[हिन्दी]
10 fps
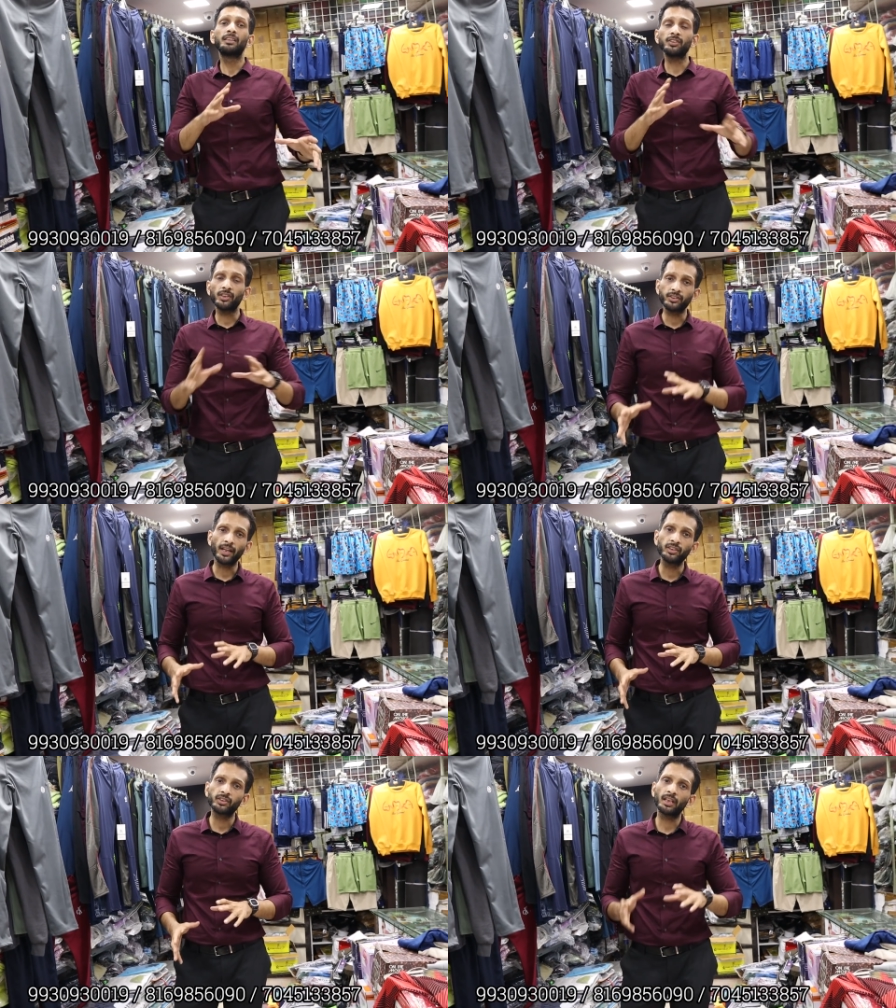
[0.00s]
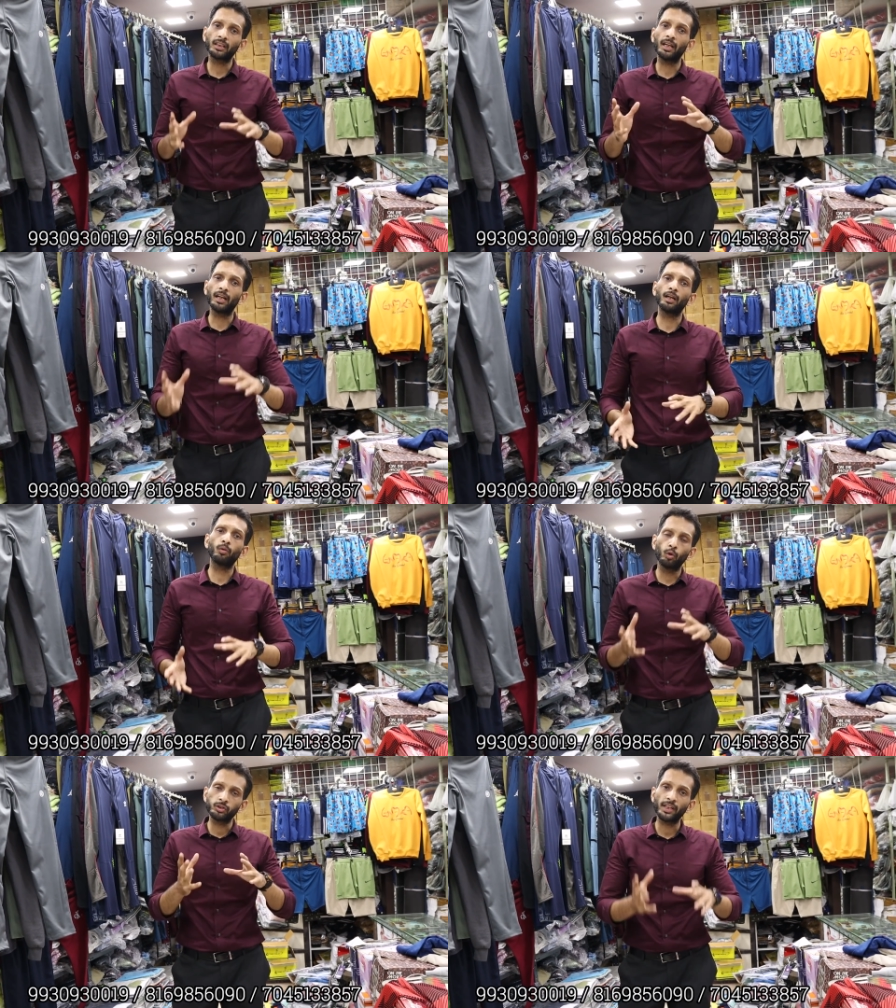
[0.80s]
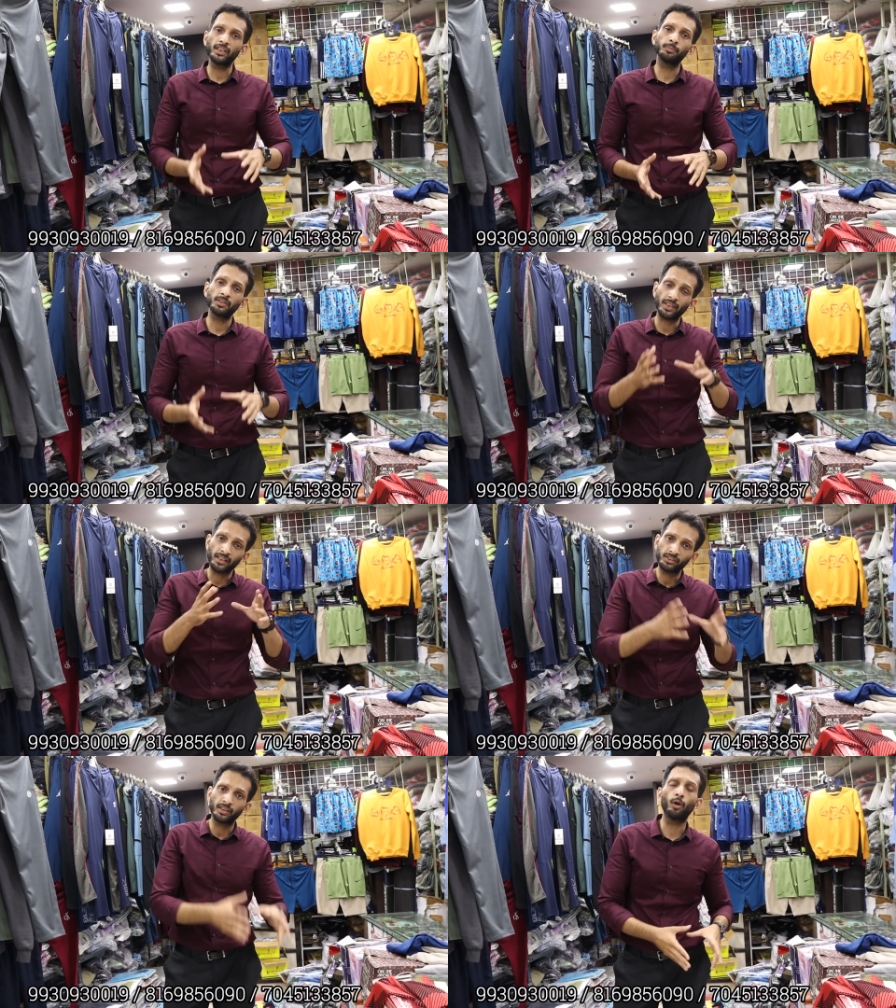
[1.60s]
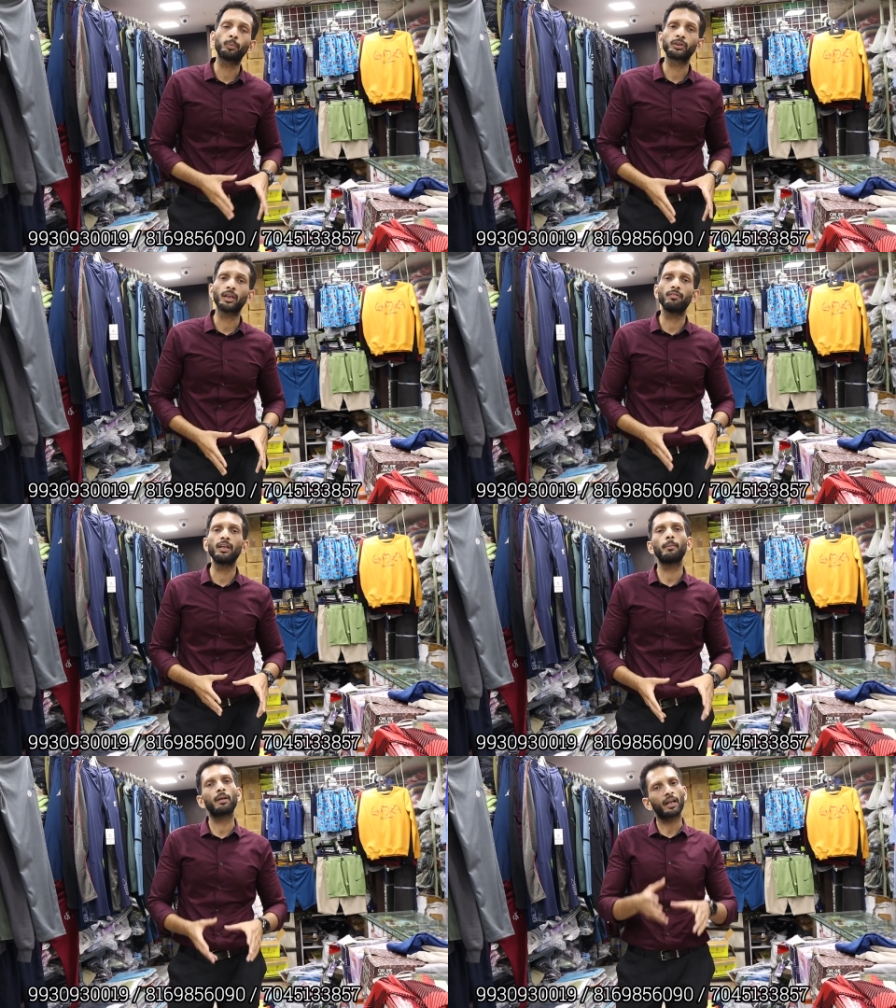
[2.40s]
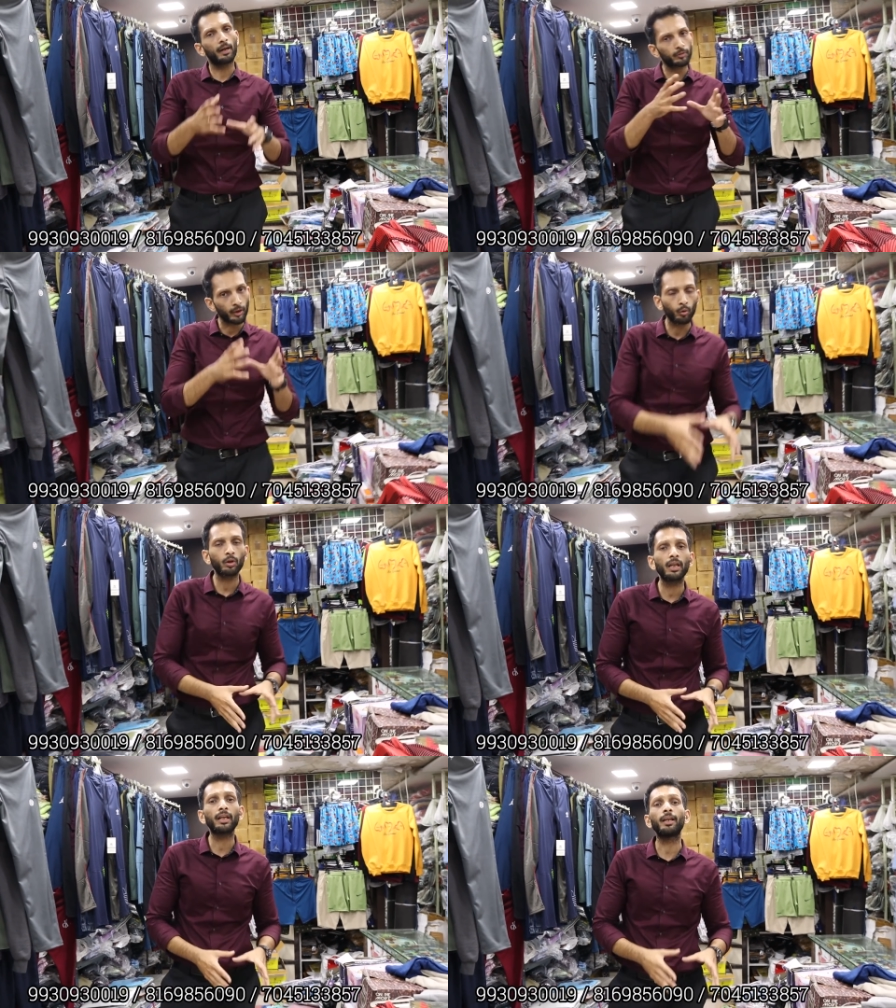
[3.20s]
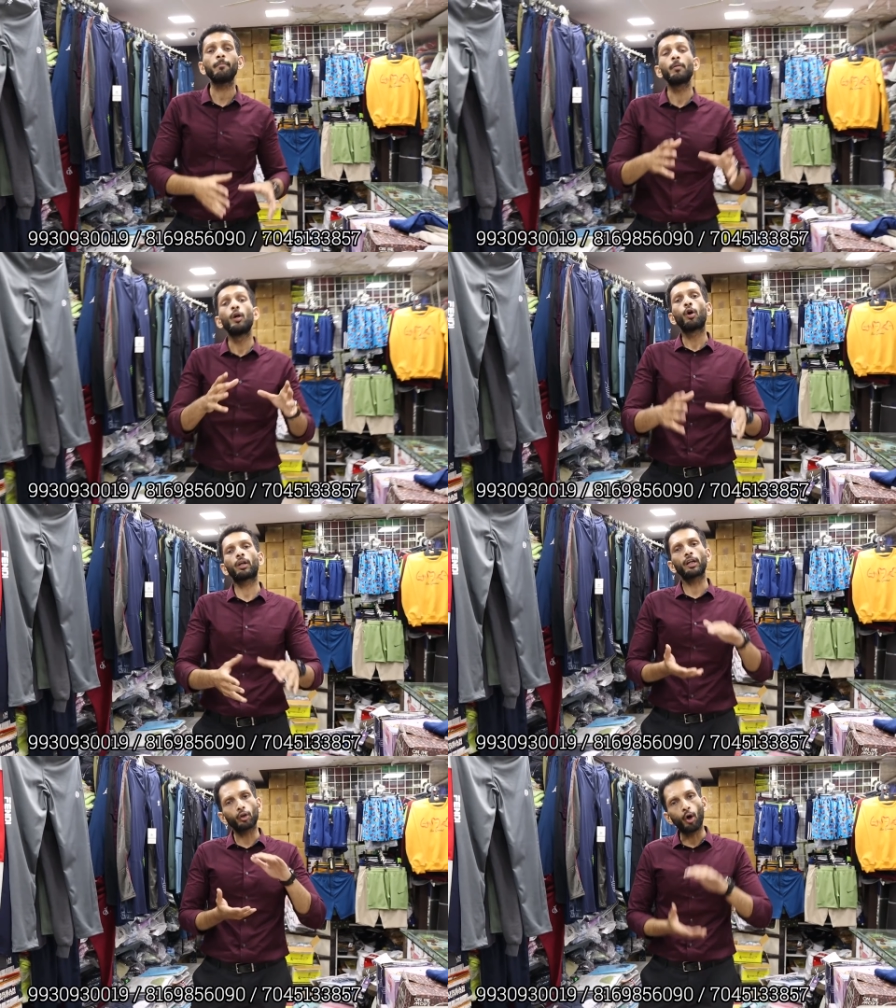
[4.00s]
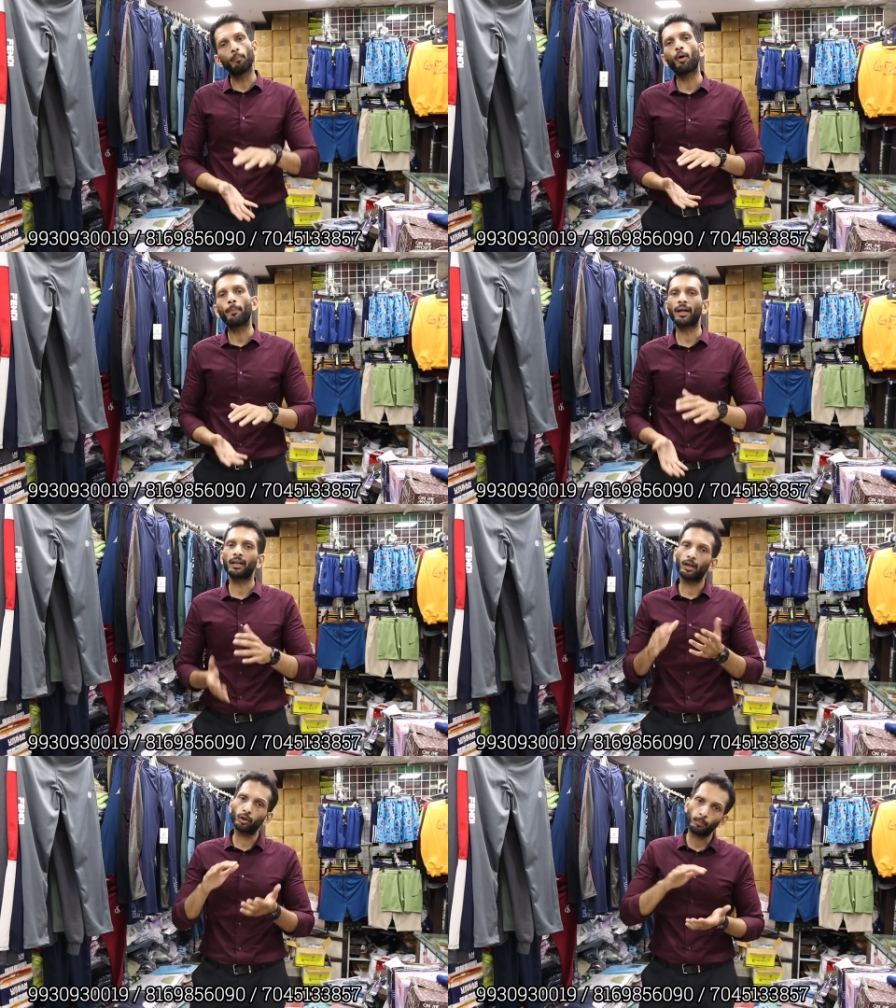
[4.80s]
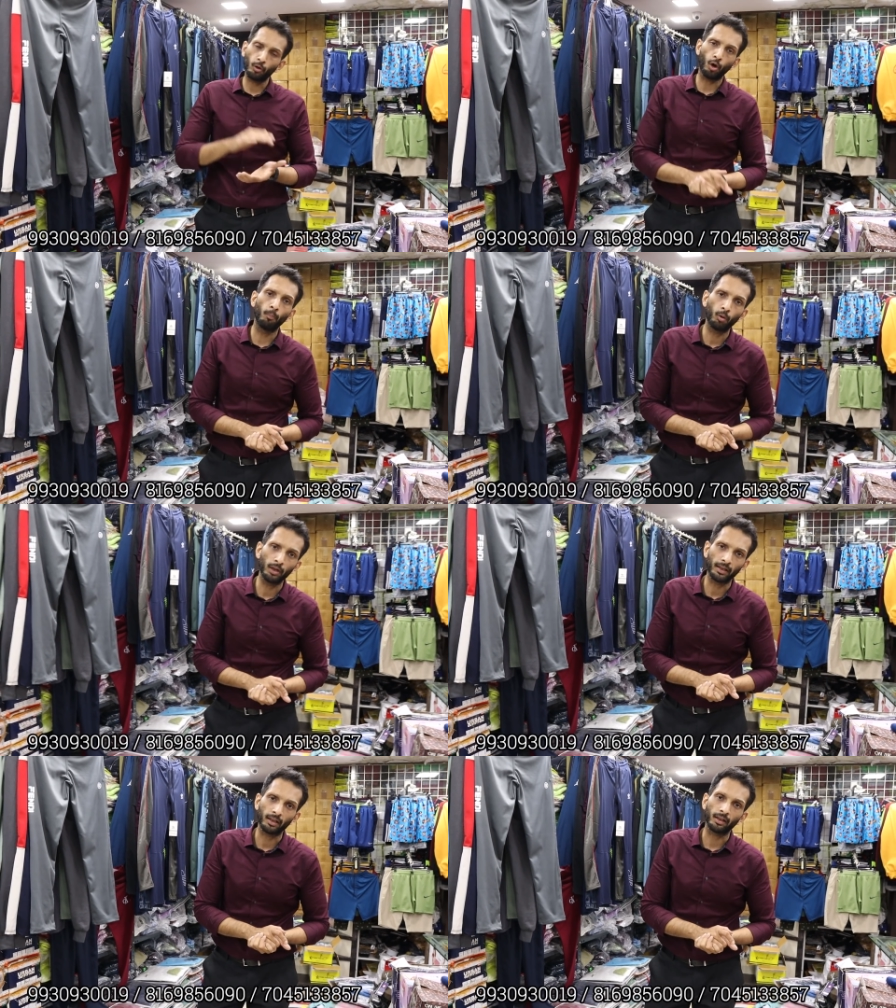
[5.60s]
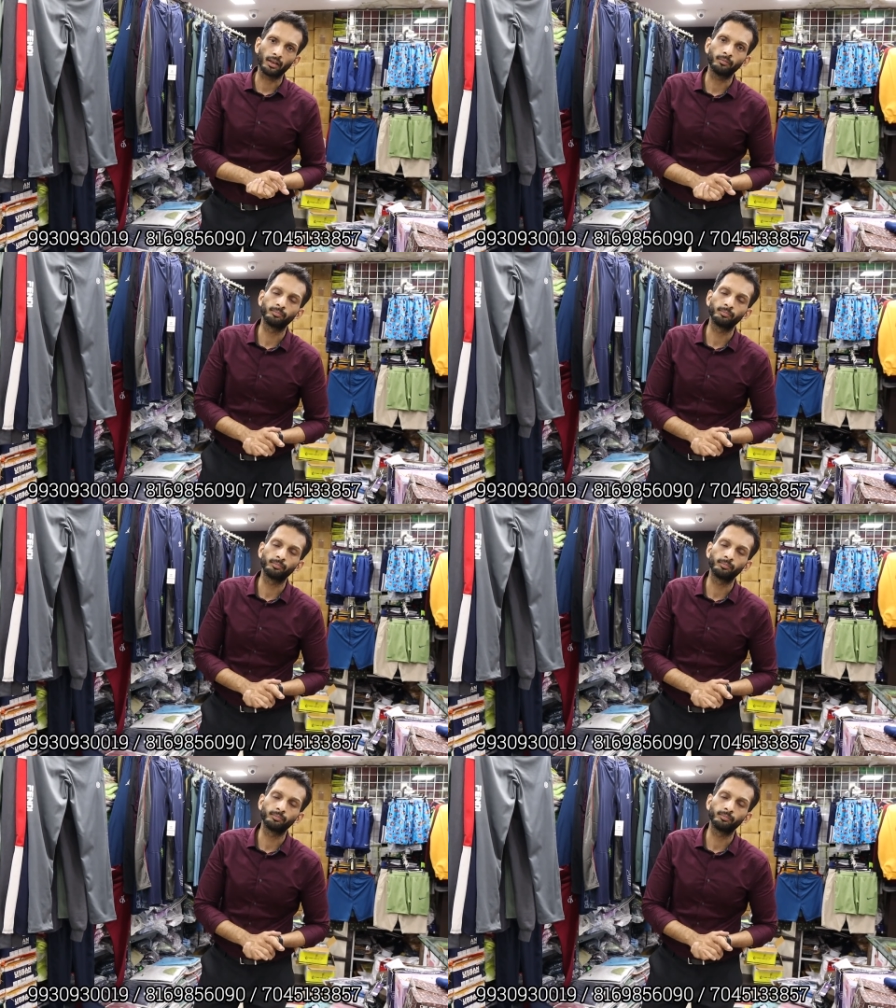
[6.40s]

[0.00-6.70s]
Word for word: जैसे साइज चलता है अगर वो साइज में साइज देना ऑप्शन अवेलेबल रहेगा हम जरूर देंगे और अगर कॉम्बो पैक रहेगा तो आपको कॉम्बो लेना रहेगा